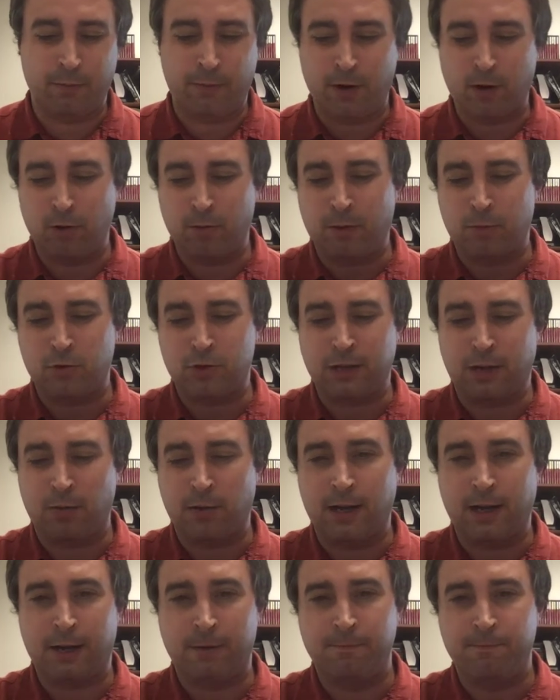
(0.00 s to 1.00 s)
Pero hoy vamos a
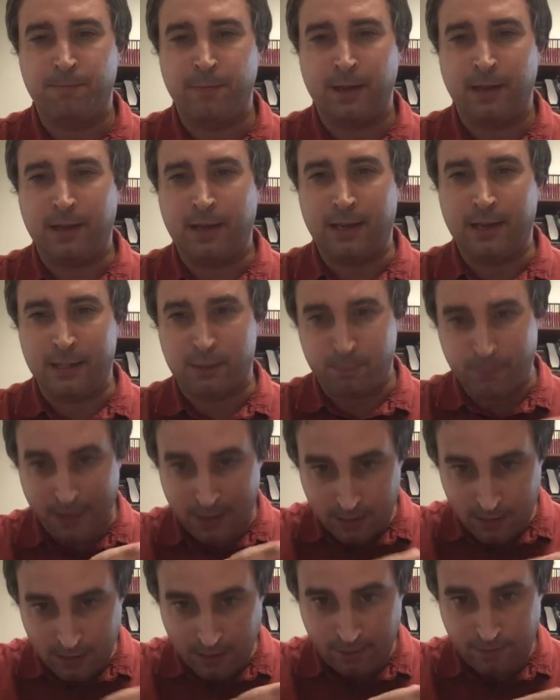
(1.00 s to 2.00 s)
hablar
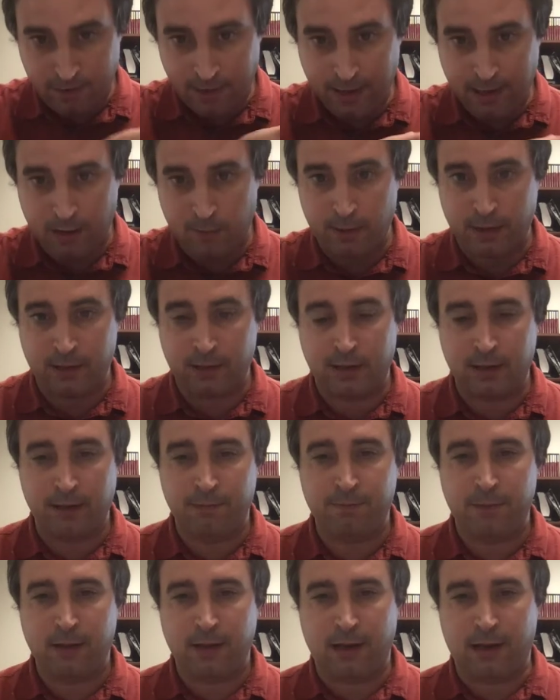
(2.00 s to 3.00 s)

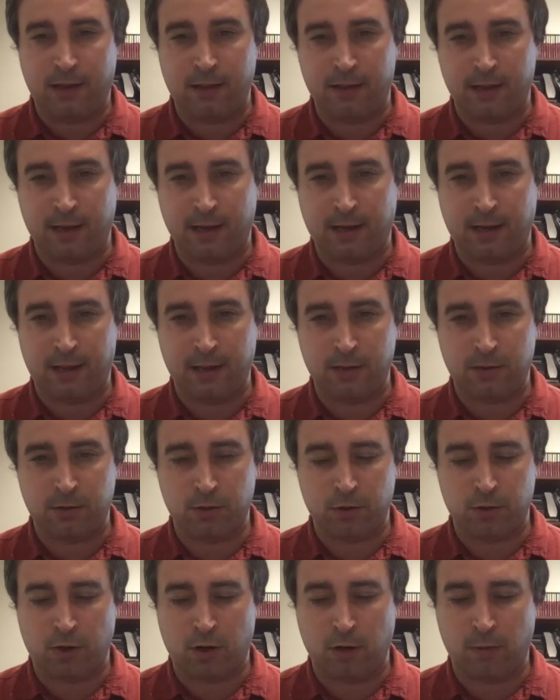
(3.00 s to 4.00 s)
específicamente acerca de
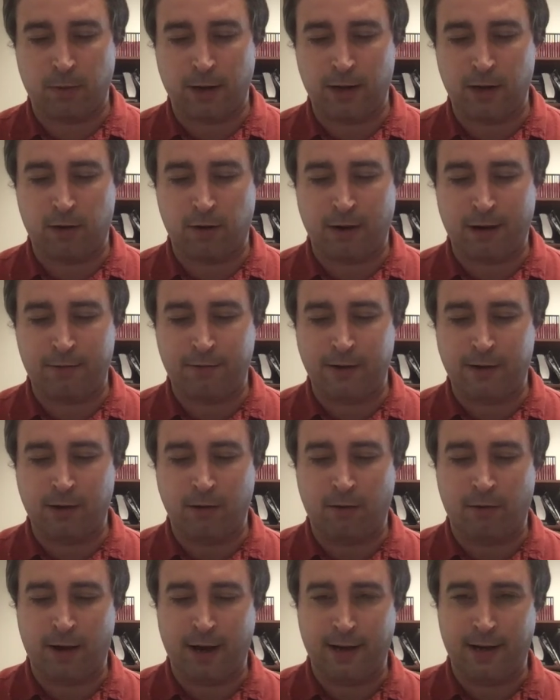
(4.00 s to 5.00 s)
estos autobiographical
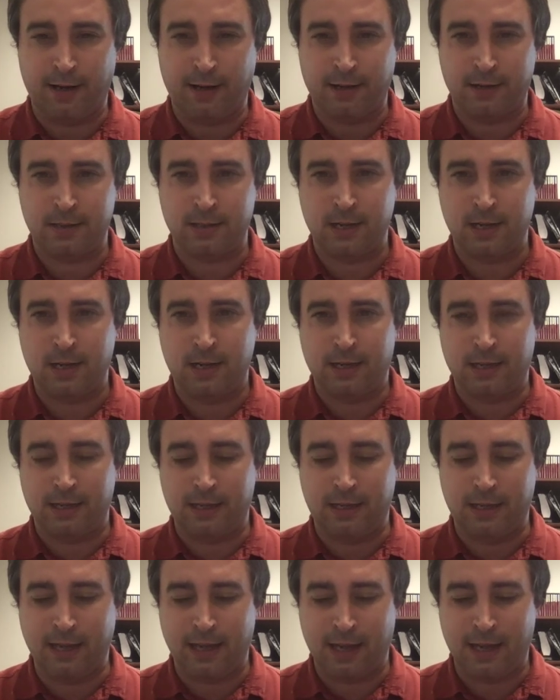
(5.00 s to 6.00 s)
writings
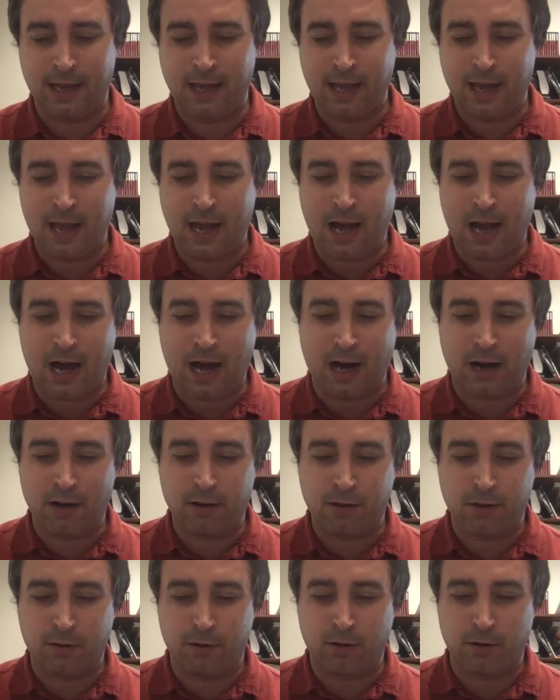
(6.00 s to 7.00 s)
de
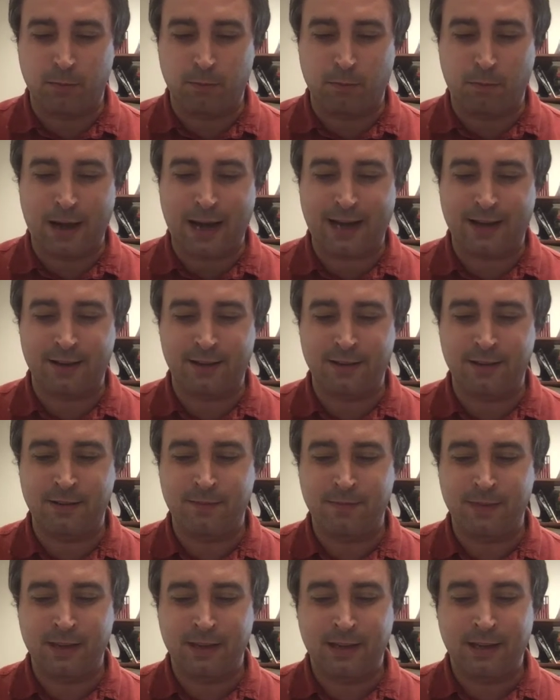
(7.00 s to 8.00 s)
Arthur Machen,
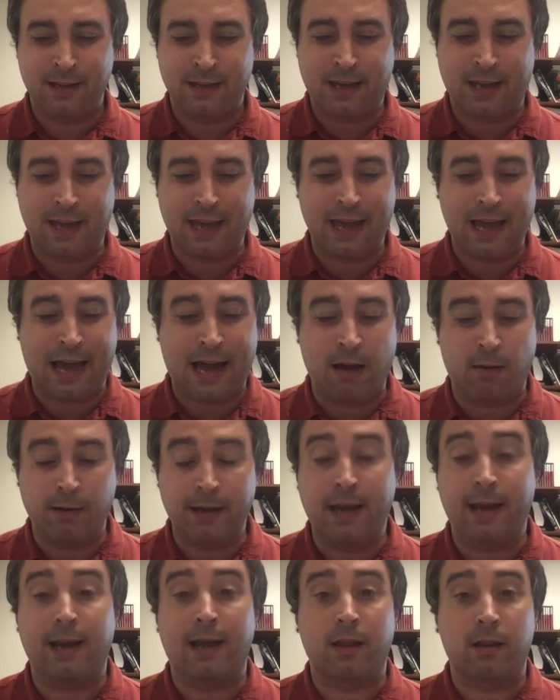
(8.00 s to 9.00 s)
que
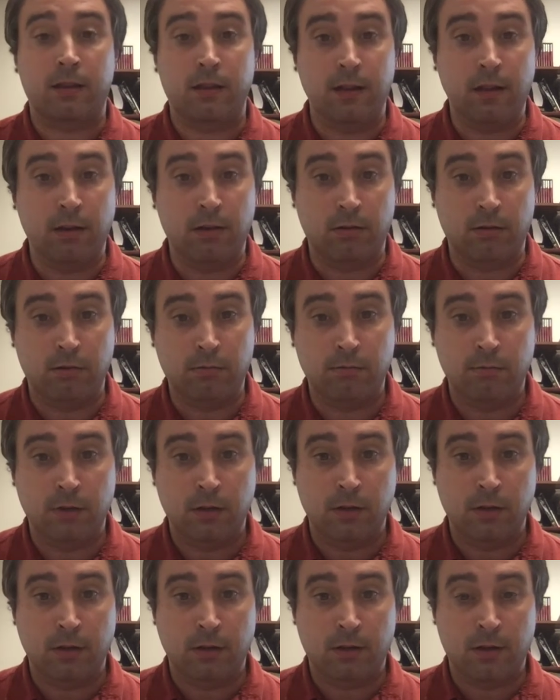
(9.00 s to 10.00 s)
había nacido
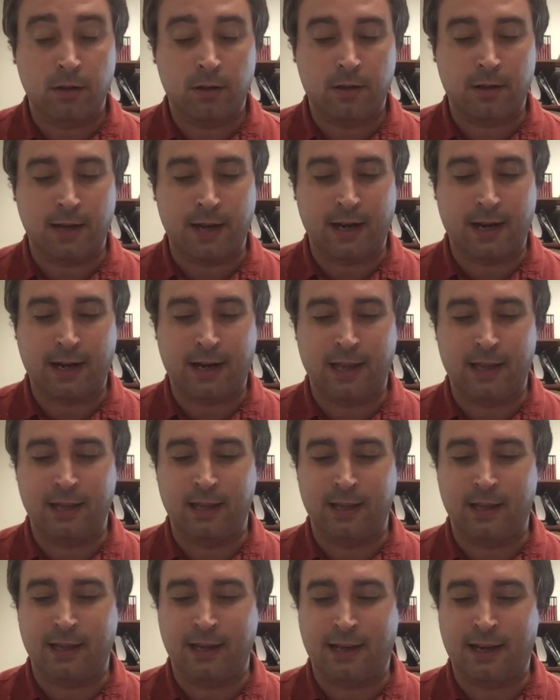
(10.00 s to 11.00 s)
cerca
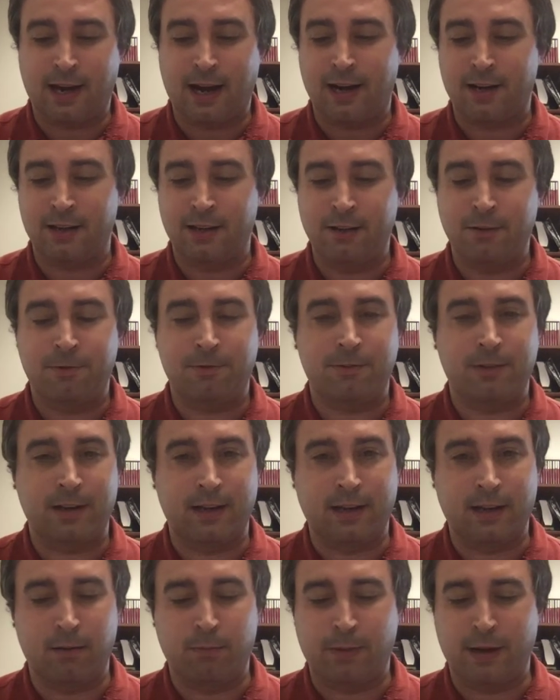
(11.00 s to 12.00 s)
de Cardiff,
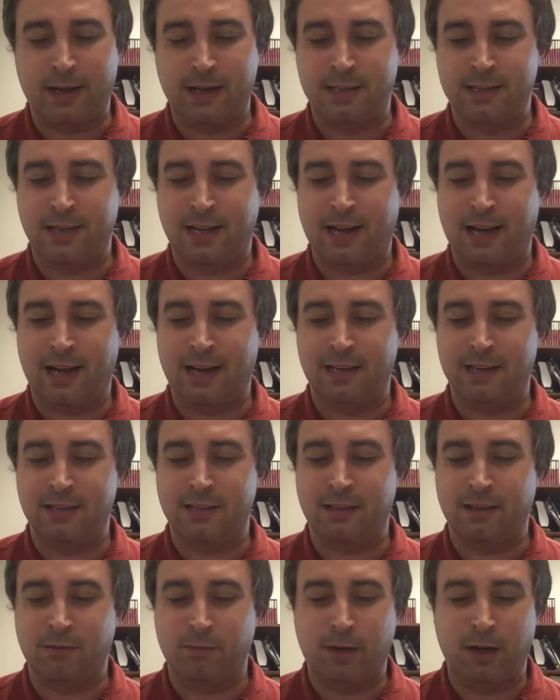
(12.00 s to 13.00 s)
en el país de Gales,
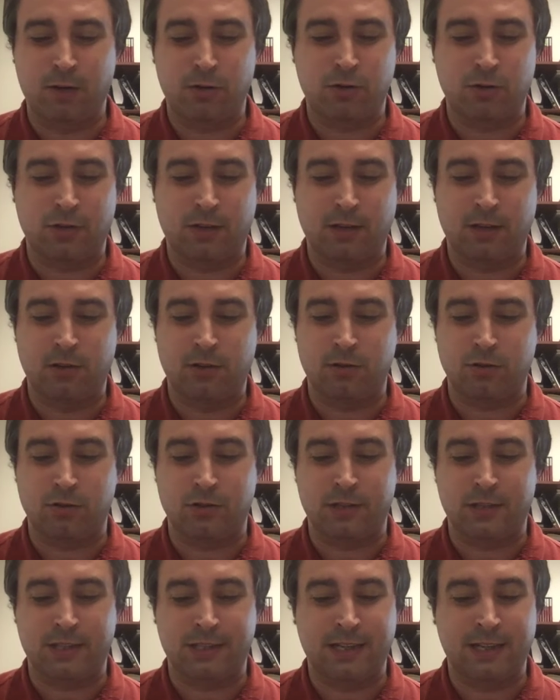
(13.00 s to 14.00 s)
en
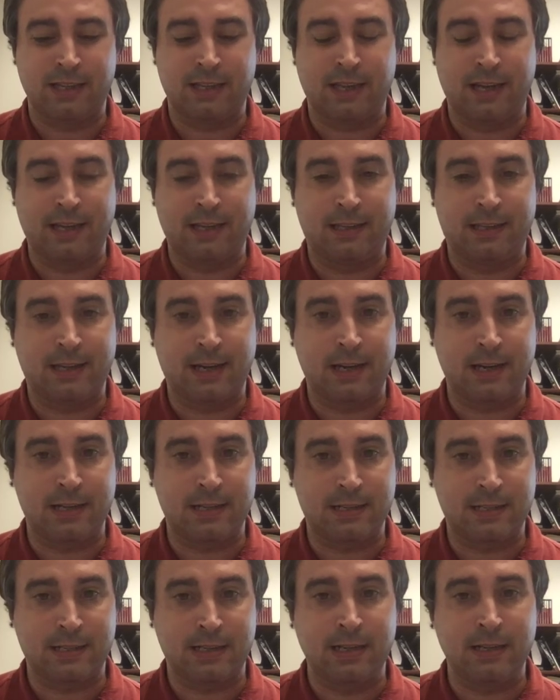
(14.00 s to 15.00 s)

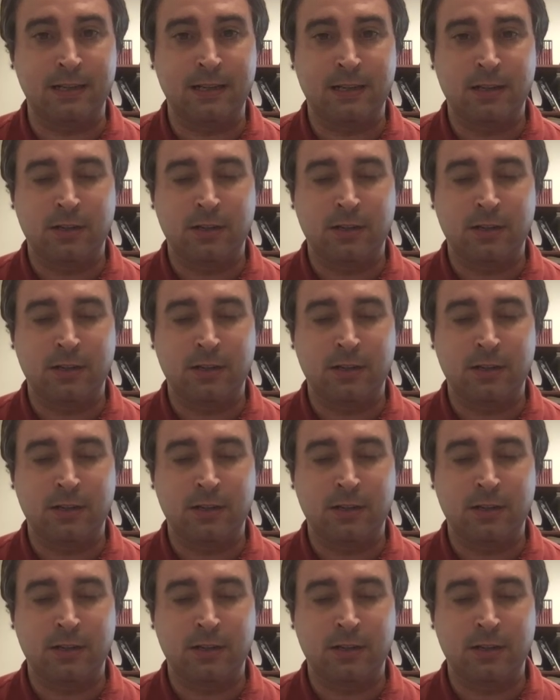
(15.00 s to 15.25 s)
1863 y